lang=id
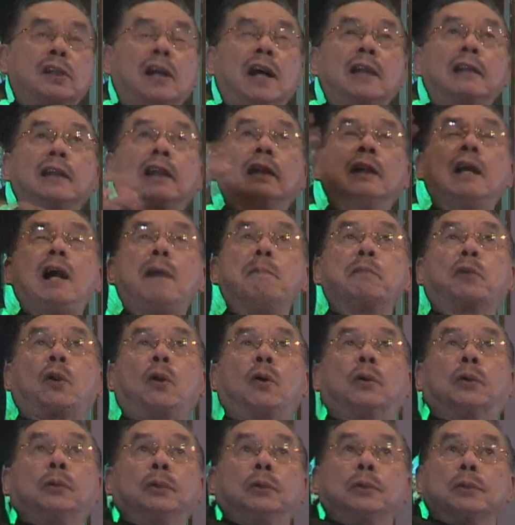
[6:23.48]
dengan ilham Roh
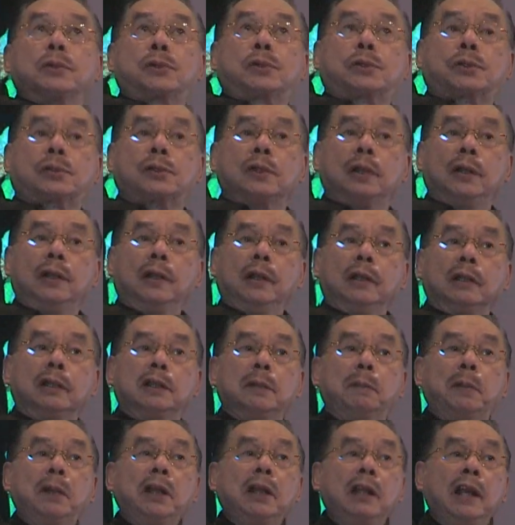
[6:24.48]
Kudus
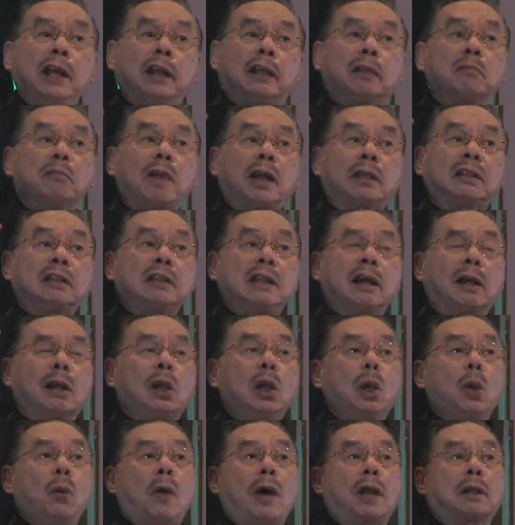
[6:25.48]
diberi hikmat yang
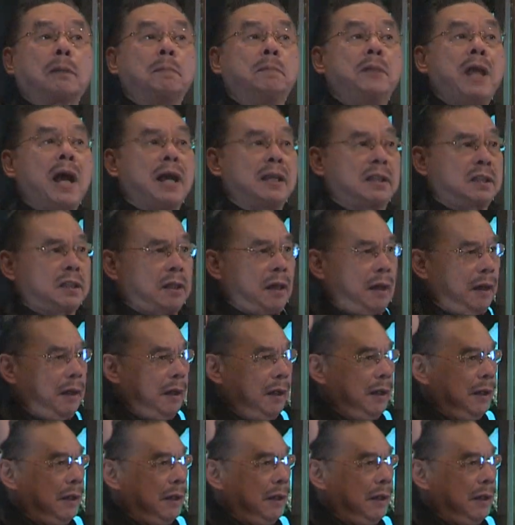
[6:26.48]
luar biasa.